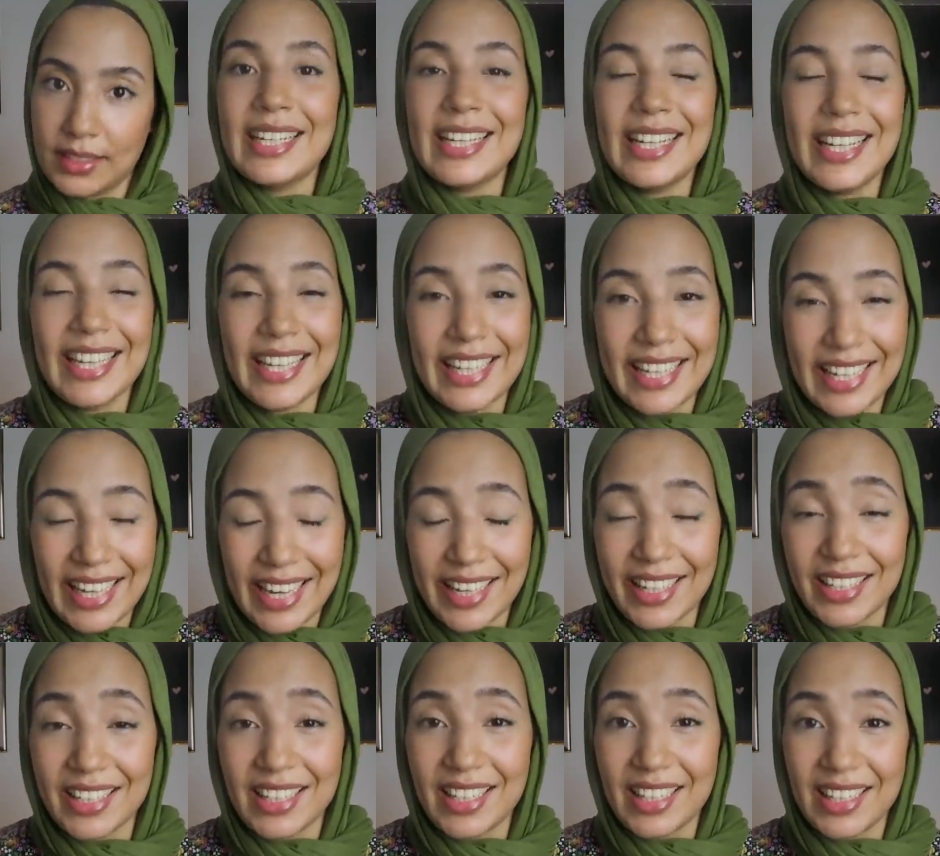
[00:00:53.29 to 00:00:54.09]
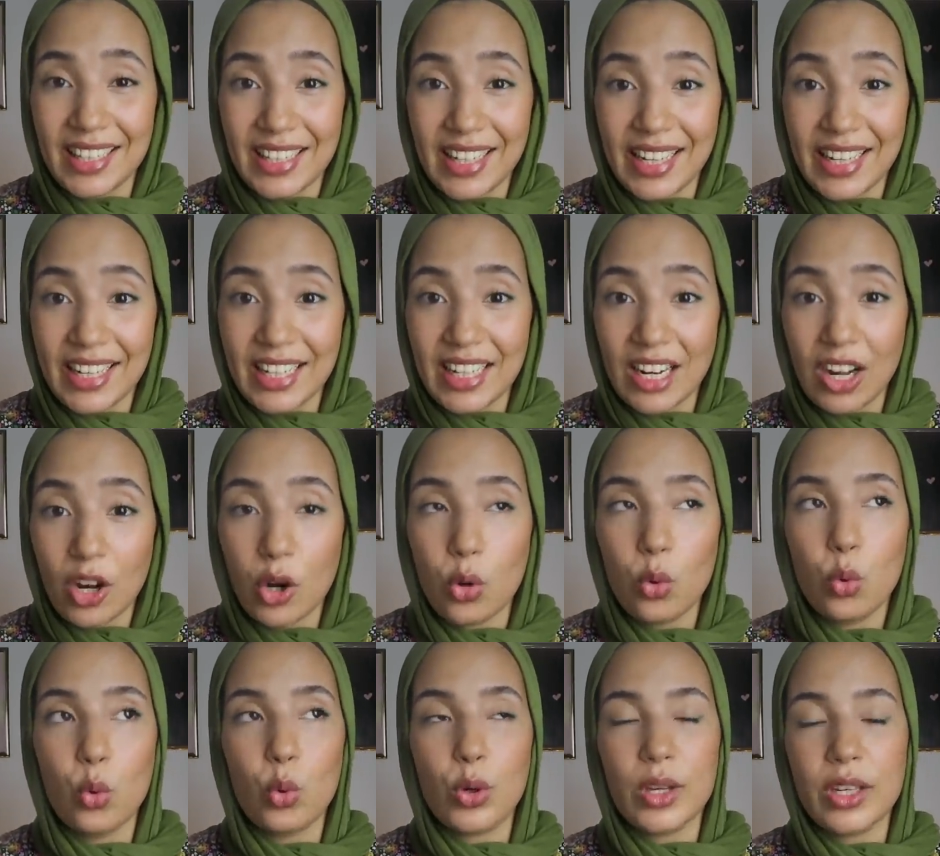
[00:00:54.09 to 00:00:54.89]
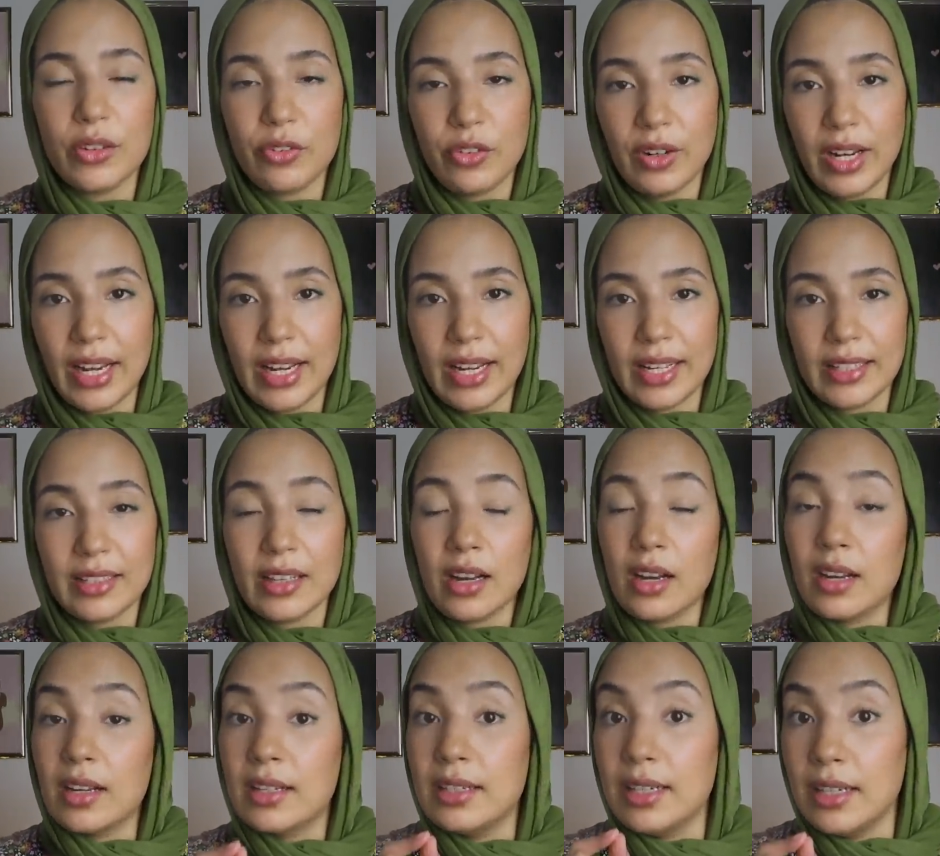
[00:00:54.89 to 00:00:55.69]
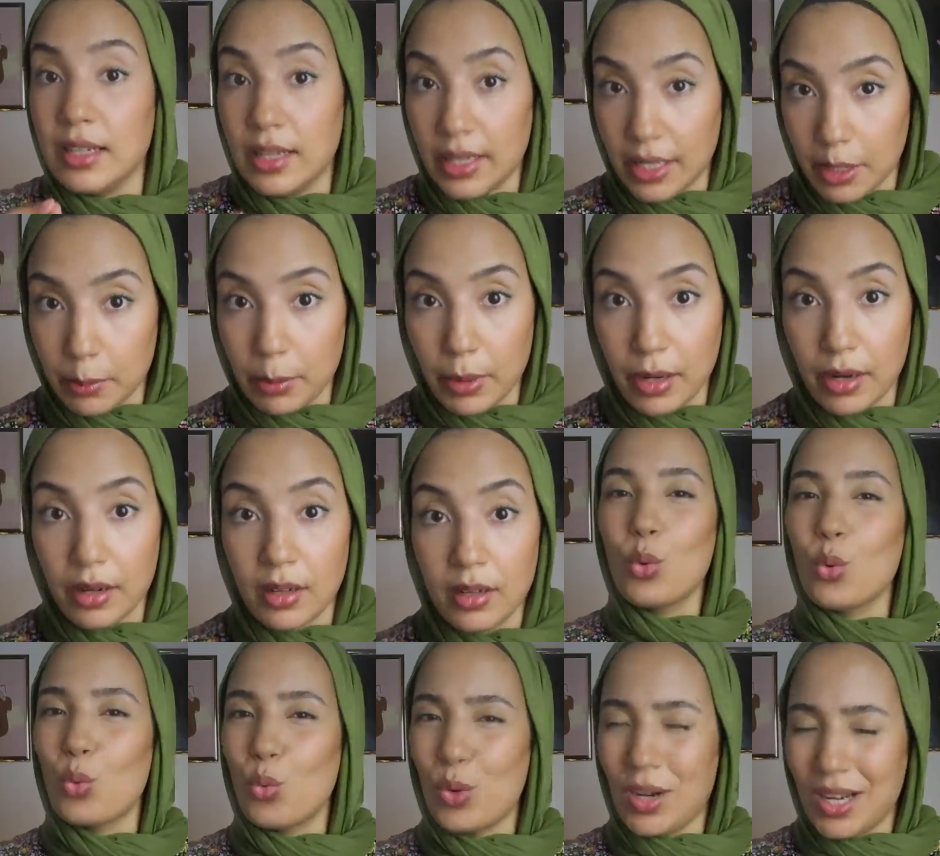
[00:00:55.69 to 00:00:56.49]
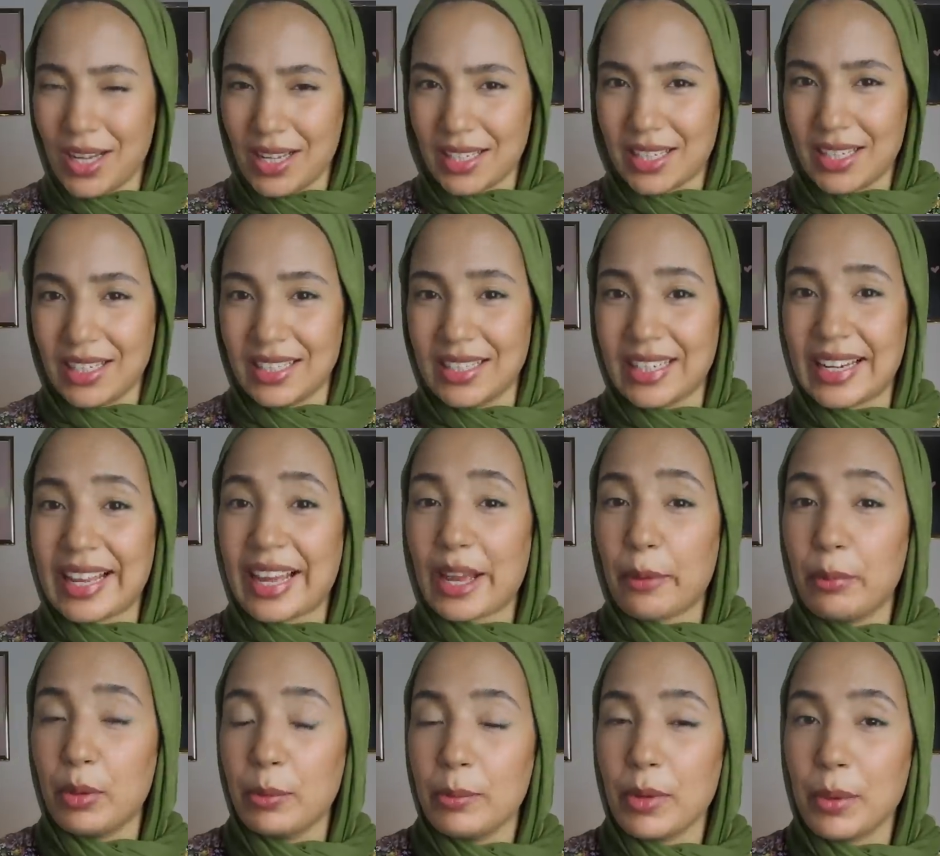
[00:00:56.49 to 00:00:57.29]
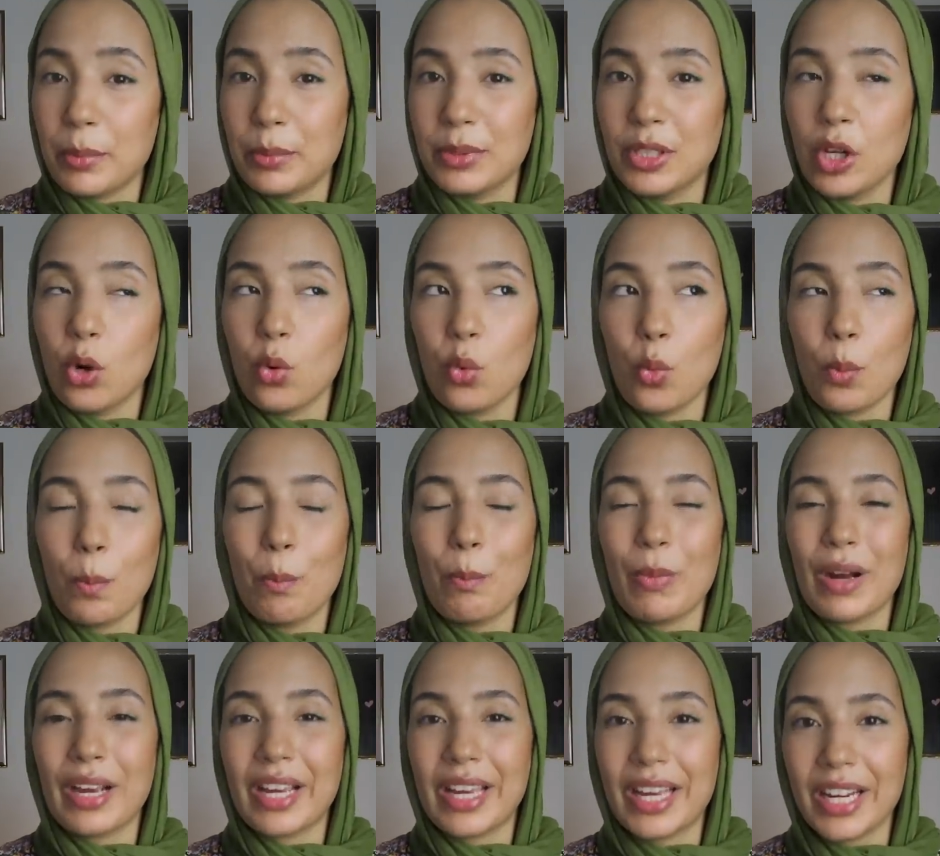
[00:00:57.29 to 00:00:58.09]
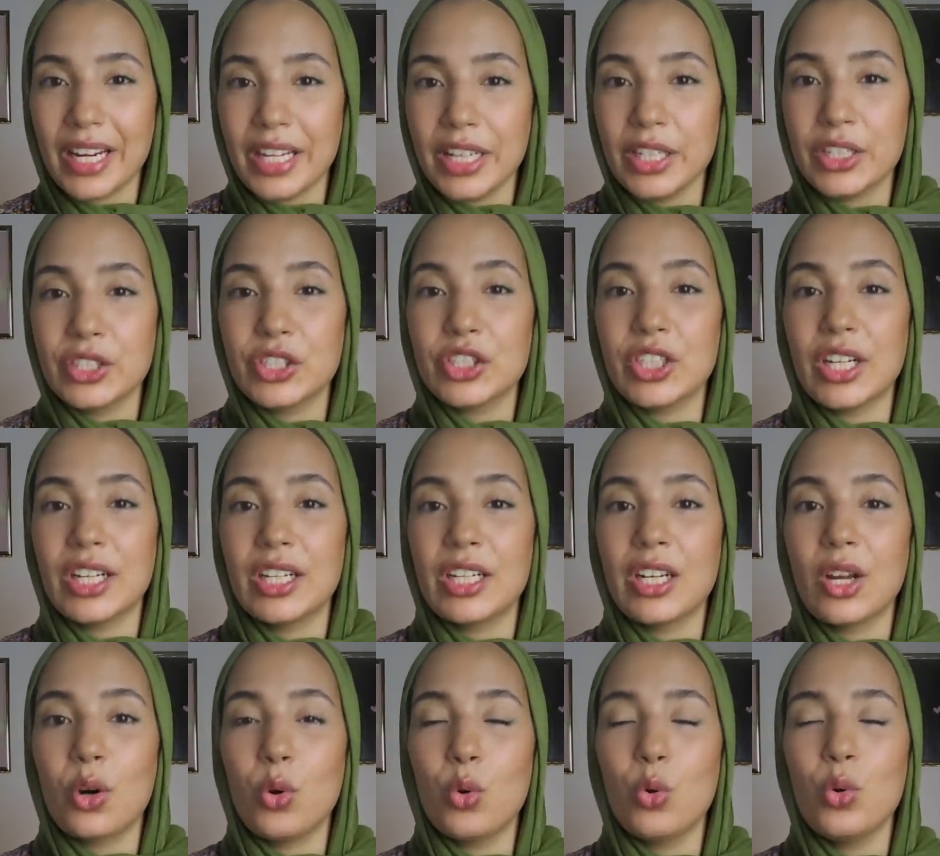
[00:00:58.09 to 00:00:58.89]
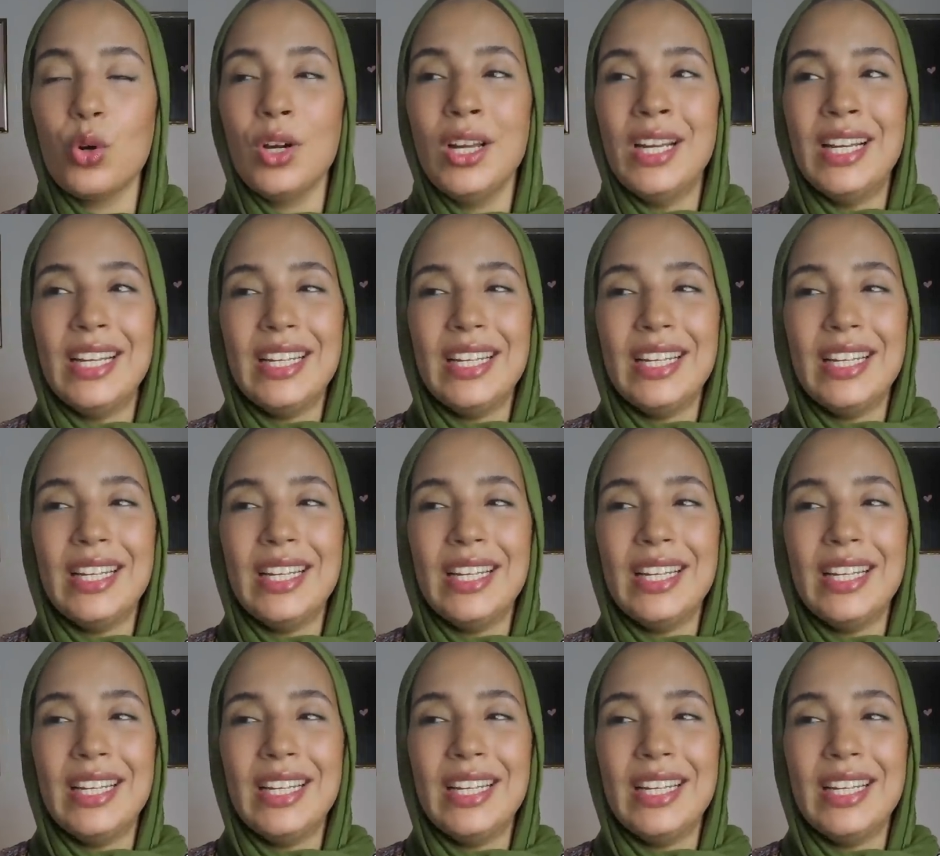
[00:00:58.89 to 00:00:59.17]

حكاية الليلة وكيف العادة للعبرة ولكن قبل ما نبداو ما كرهتش انه